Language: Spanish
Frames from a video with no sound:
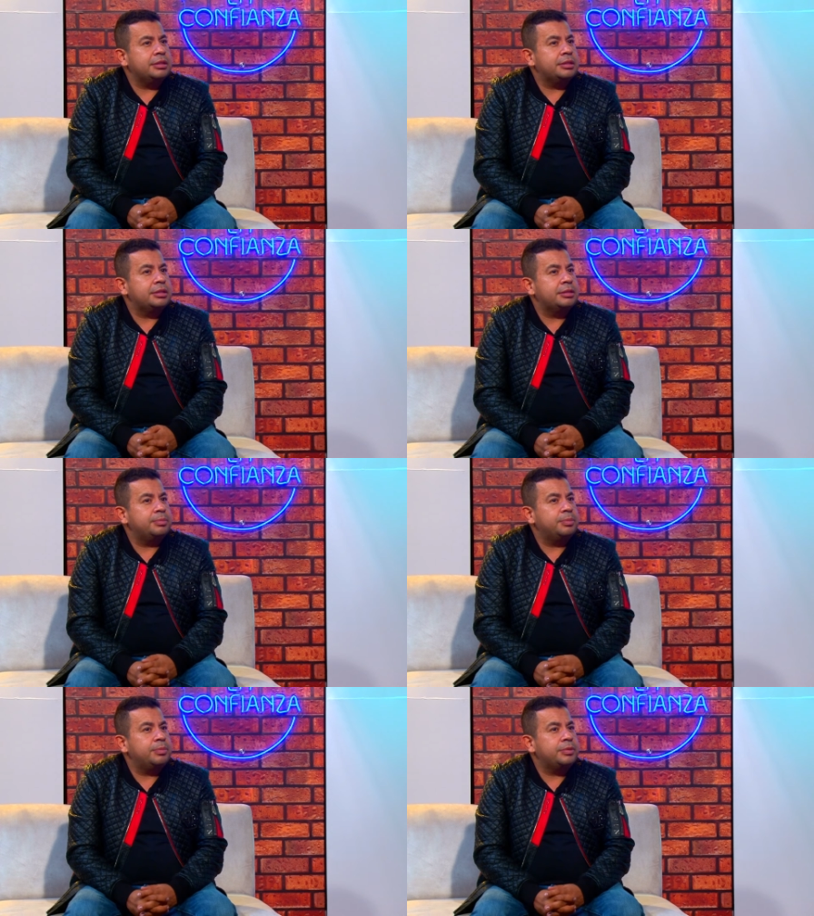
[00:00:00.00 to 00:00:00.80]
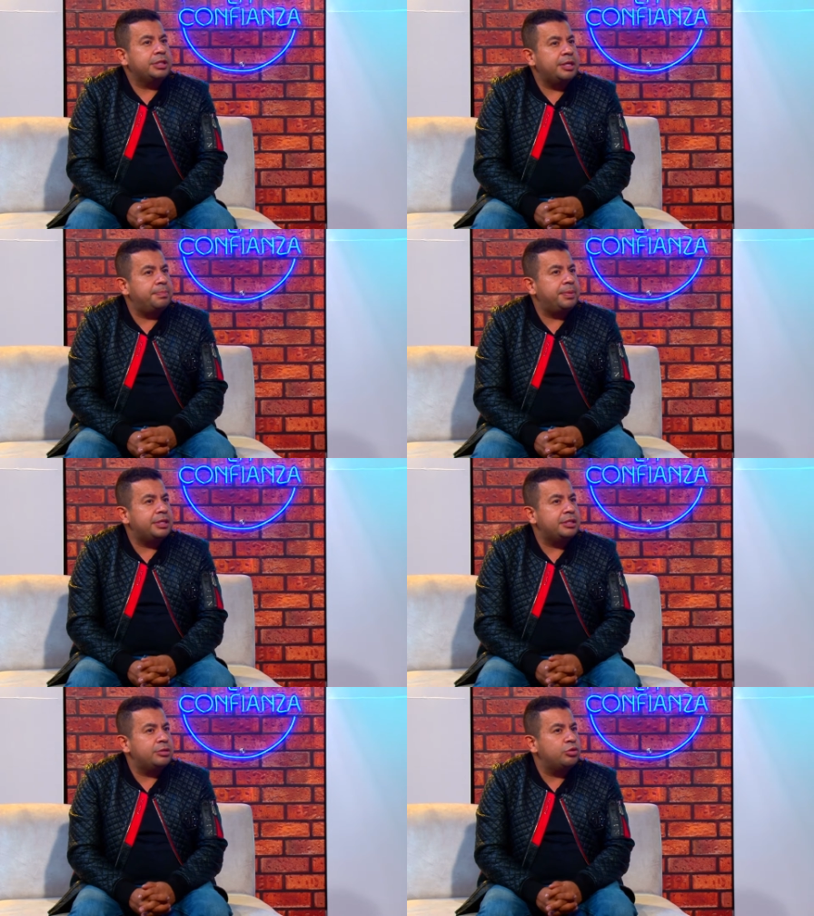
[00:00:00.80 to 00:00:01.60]

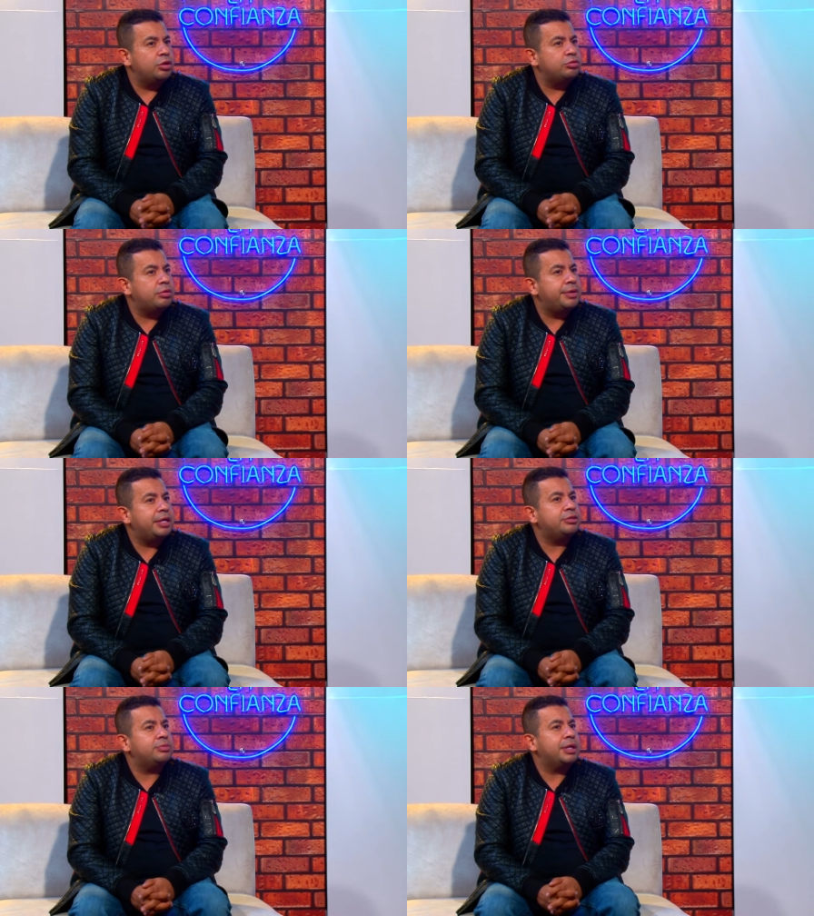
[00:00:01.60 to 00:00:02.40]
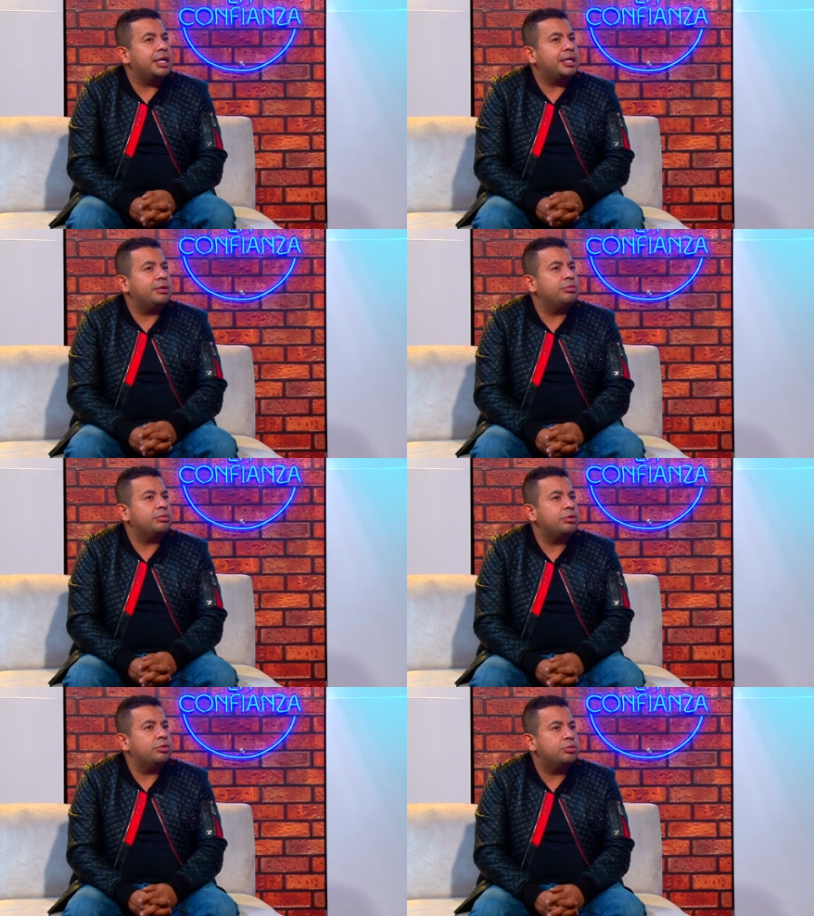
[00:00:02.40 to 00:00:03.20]
Siempre, yo a los nueve años me gané
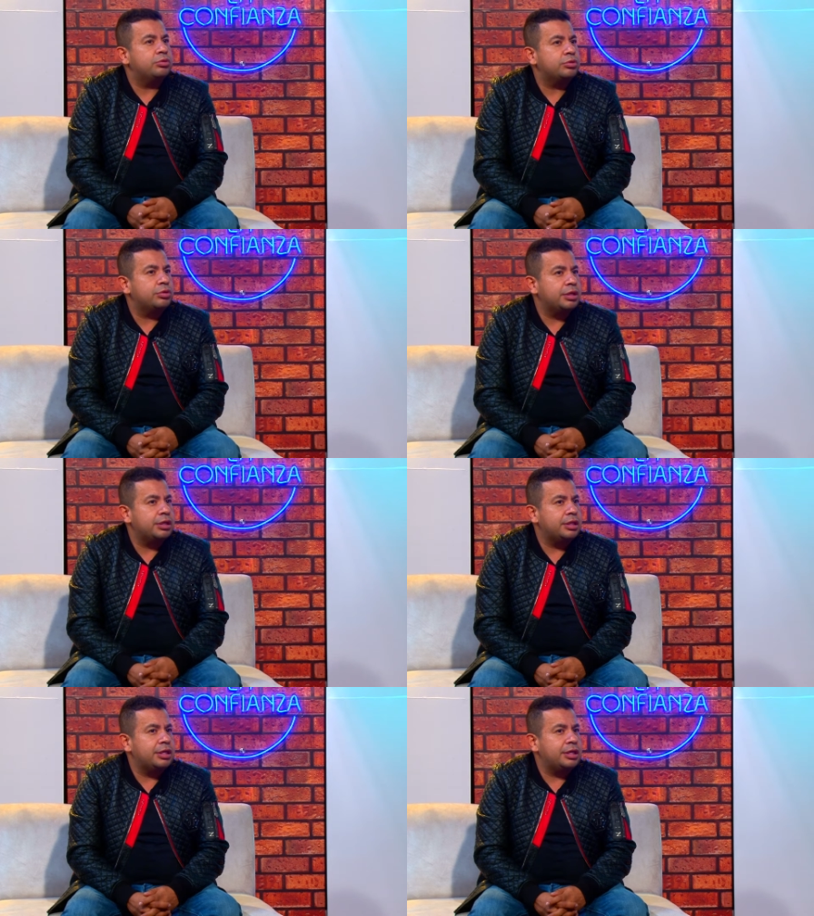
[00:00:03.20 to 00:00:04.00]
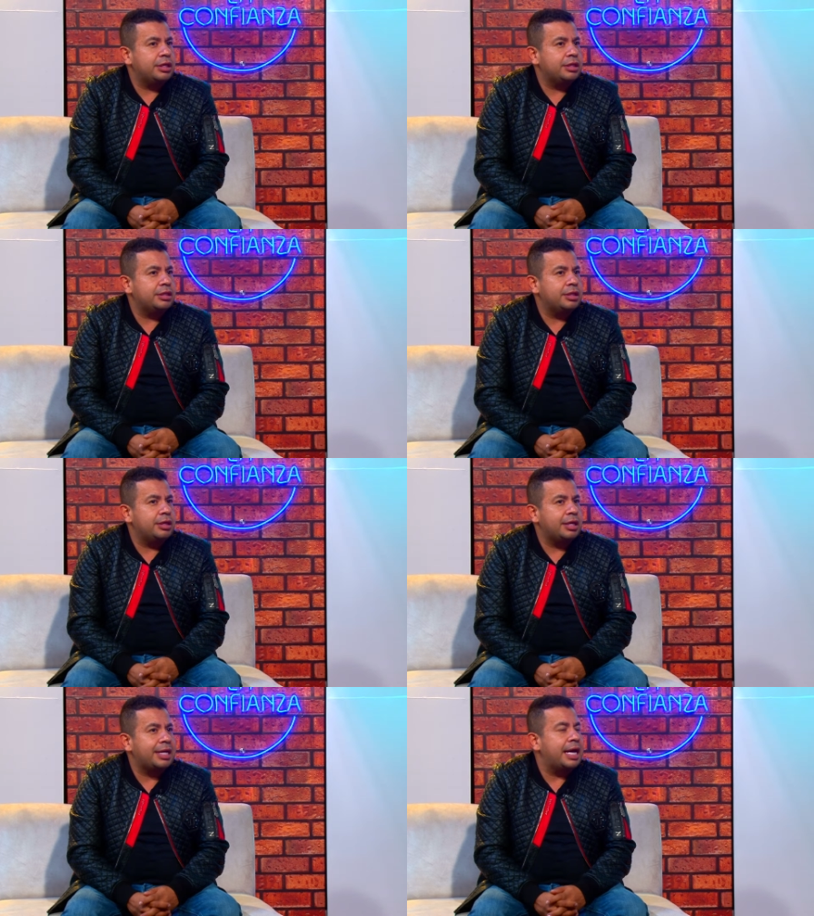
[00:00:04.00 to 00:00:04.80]
un concurso
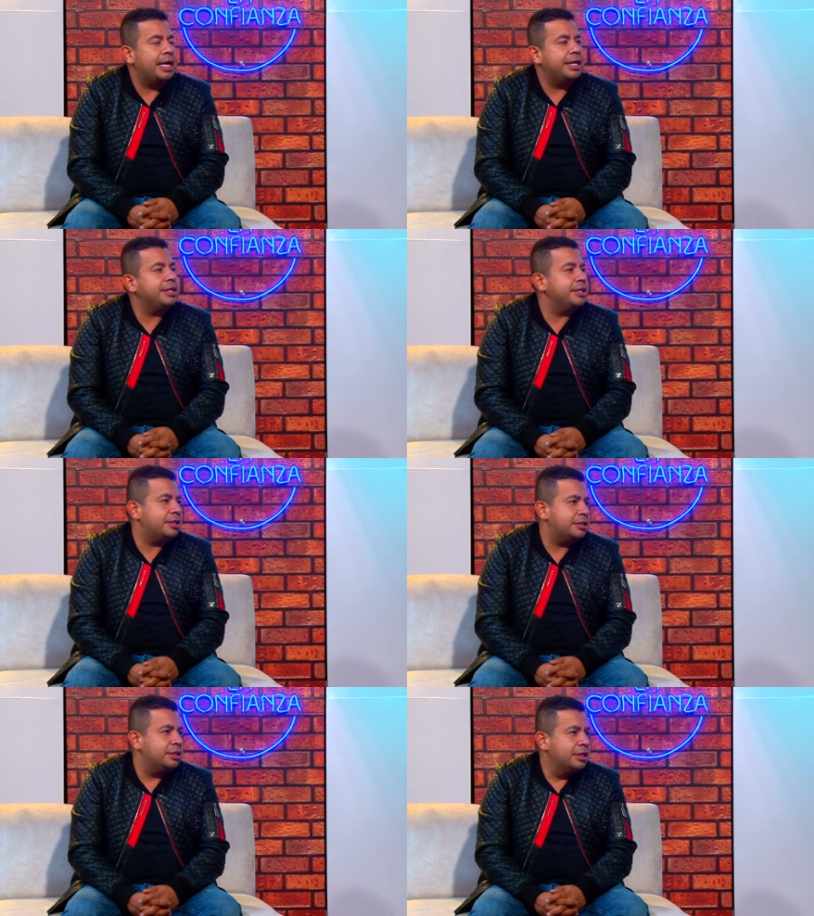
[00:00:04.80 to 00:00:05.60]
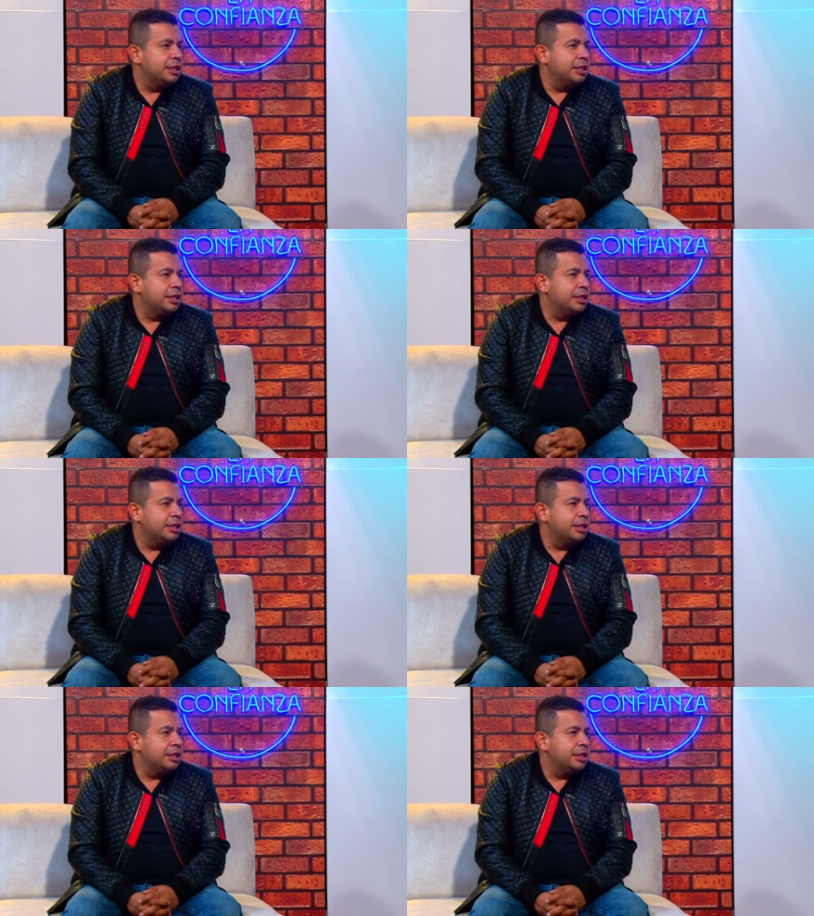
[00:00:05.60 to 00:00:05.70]
de, rajaleñas,